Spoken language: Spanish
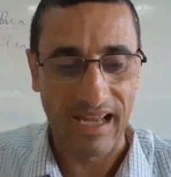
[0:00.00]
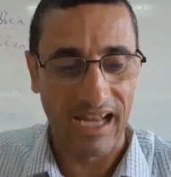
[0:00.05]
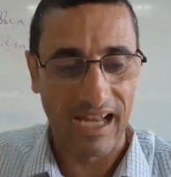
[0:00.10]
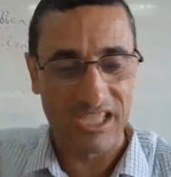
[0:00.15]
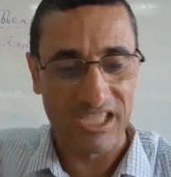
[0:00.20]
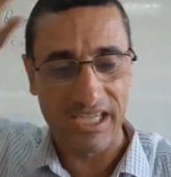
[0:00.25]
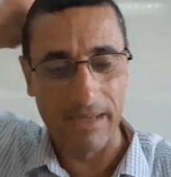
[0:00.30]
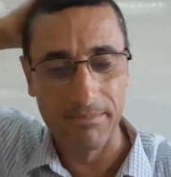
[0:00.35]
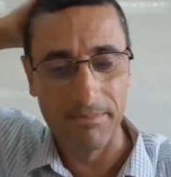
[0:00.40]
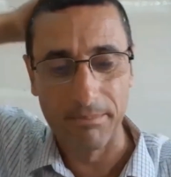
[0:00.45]

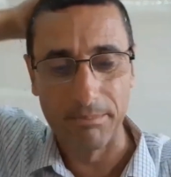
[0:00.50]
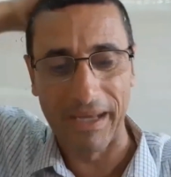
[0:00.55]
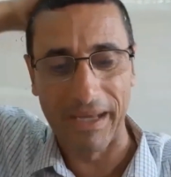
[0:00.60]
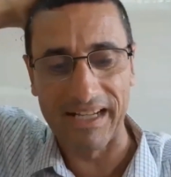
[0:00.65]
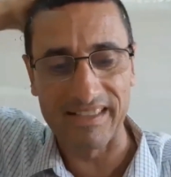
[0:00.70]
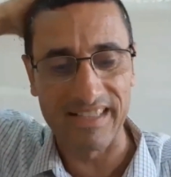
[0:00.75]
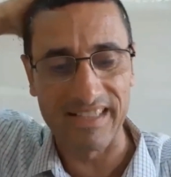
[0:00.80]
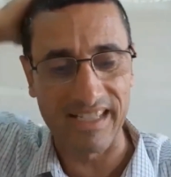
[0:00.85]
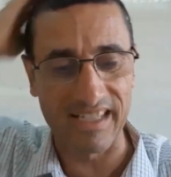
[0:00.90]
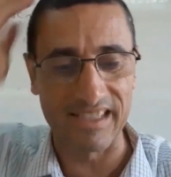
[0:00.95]
Hashem
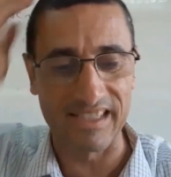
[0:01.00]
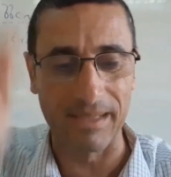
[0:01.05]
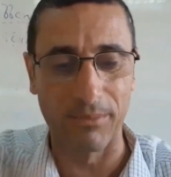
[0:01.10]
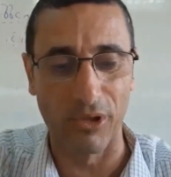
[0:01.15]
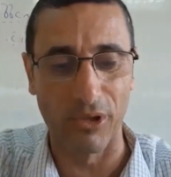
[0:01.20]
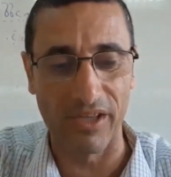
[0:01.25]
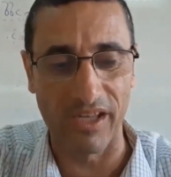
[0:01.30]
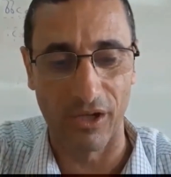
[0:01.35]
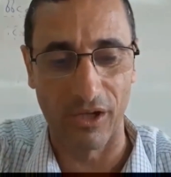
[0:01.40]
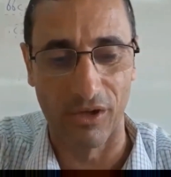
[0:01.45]
parece que este
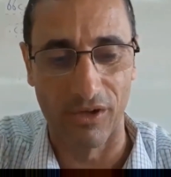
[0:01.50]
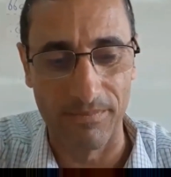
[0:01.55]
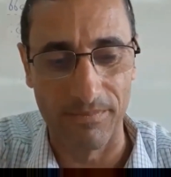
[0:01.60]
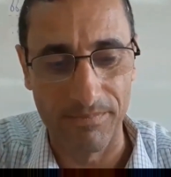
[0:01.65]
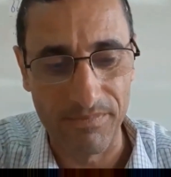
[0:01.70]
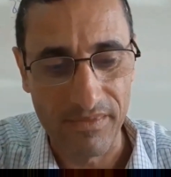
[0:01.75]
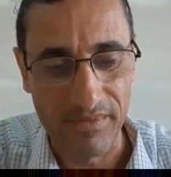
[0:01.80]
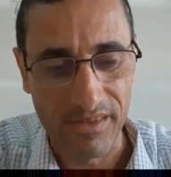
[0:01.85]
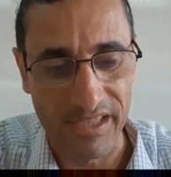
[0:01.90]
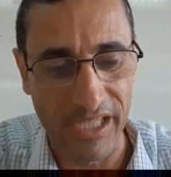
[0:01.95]

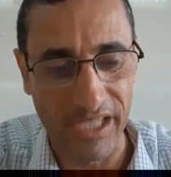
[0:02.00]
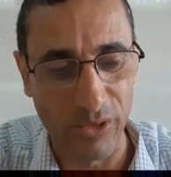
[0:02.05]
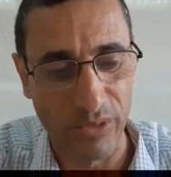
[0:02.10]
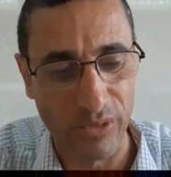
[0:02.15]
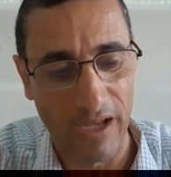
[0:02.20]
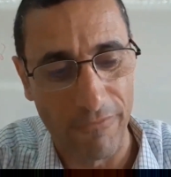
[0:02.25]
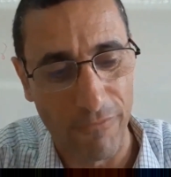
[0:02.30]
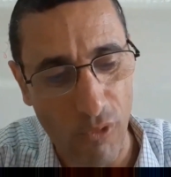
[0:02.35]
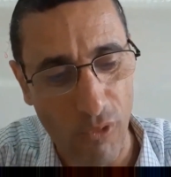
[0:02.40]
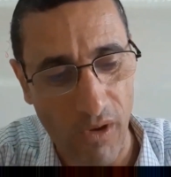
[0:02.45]
modelo tiene
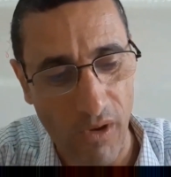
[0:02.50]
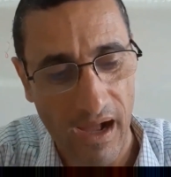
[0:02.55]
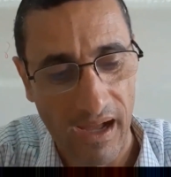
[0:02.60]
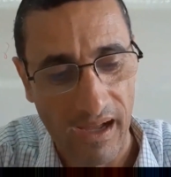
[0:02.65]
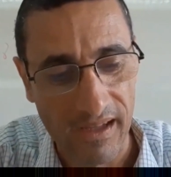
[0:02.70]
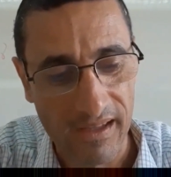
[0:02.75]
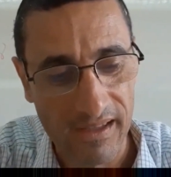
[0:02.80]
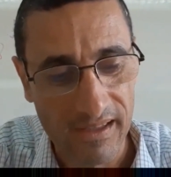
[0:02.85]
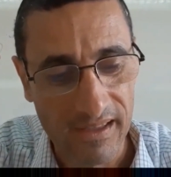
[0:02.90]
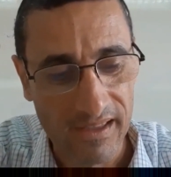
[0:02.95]
una
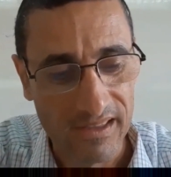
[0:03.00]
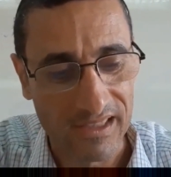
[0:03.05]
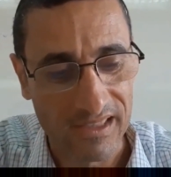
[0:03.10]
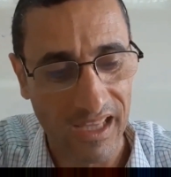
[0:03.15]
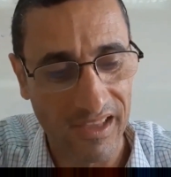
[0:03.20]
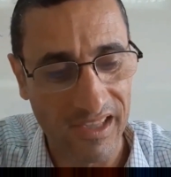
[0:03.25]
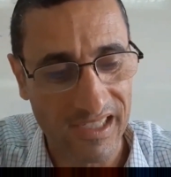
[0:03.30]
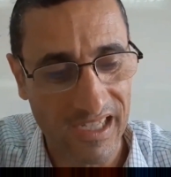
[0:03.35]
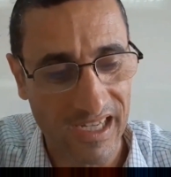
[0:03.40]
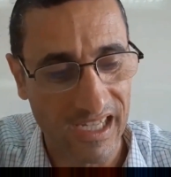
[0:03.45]
fuga.
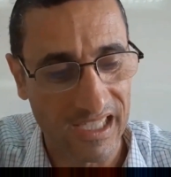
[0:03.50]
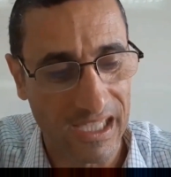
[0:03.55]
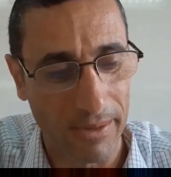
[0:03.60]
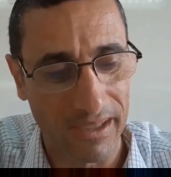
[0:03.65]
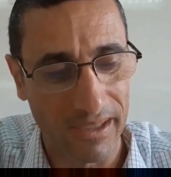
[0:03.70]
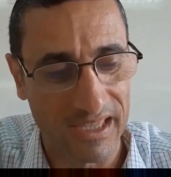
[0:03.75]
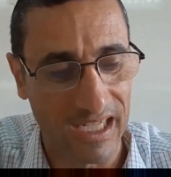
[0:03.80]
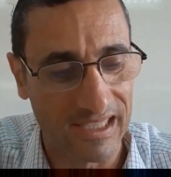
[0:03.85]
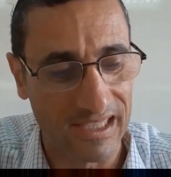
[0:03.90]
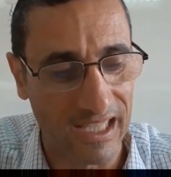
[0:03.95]
Te dije que
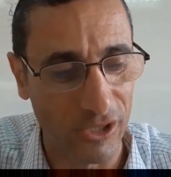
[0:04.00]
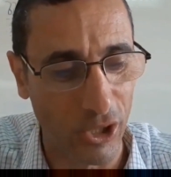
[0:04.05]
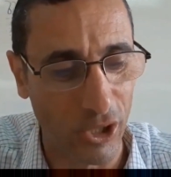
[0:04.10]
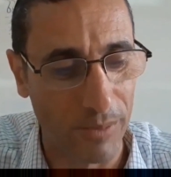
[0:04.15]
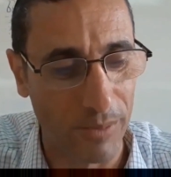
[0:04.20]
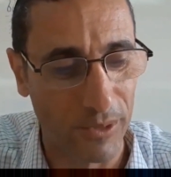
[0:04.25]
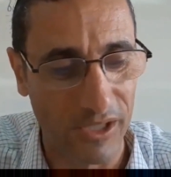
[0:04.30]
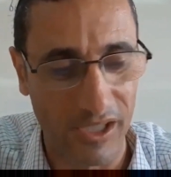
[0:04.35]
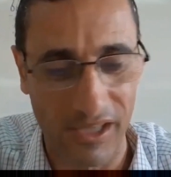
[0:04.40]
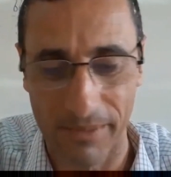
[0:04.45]
estabas tratando
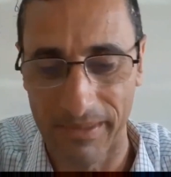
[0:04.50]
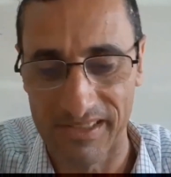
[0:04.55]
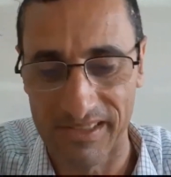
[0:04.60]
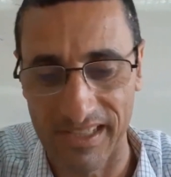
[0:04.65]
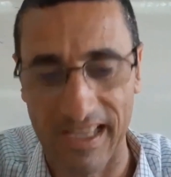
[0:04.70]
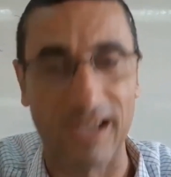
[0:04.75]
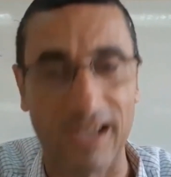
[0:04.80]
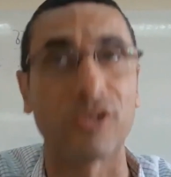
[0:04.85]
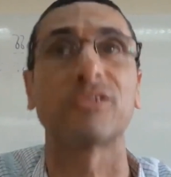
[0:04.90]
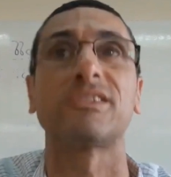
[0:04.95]
de poner
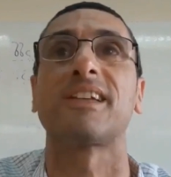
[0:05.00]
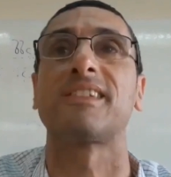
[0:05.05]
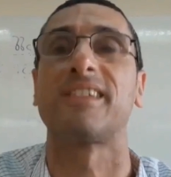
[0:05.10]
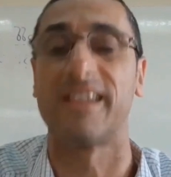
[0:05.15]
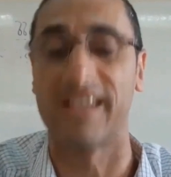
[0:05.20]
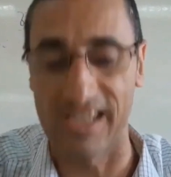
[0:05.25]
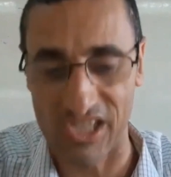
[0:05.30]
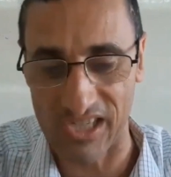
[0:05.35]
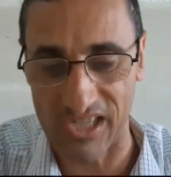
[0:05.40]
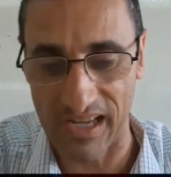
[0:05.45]
demasiadas cosas
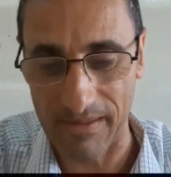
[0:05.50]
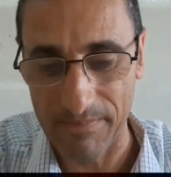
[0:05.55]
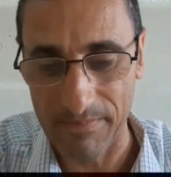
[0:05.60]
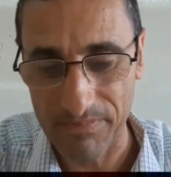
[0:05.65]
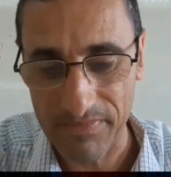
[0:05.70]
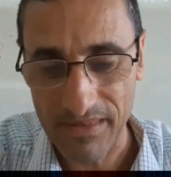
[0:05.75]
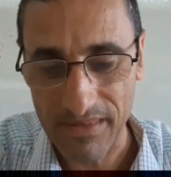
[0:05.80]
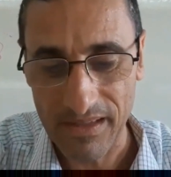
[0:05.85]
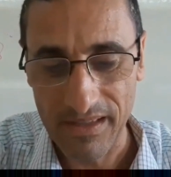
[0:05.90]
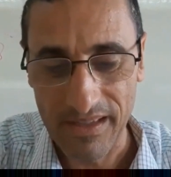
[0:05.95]
en ella.
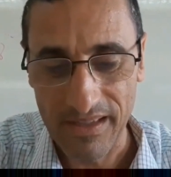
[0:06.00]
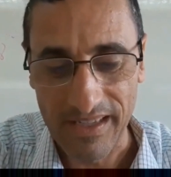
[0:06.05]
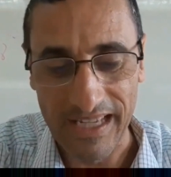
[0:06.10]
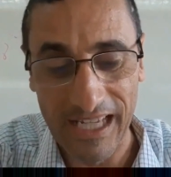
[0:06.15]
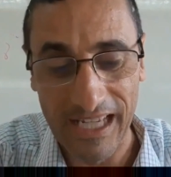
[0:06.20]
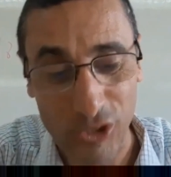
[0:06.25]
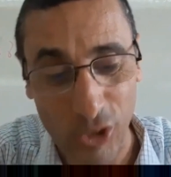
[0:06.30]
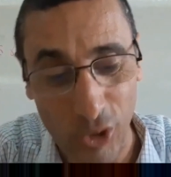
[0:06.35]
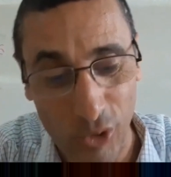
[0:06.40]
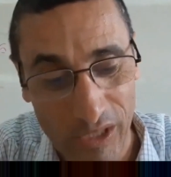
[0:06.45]

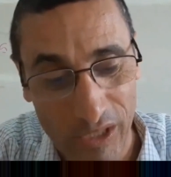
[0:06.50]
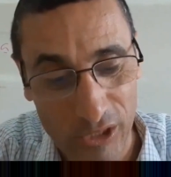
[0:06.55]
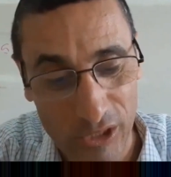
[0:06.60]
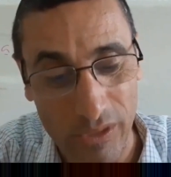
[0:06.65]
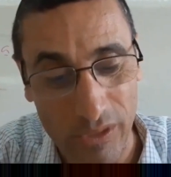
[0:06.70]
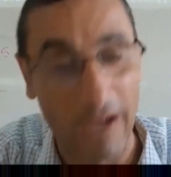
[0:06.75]
Esto no es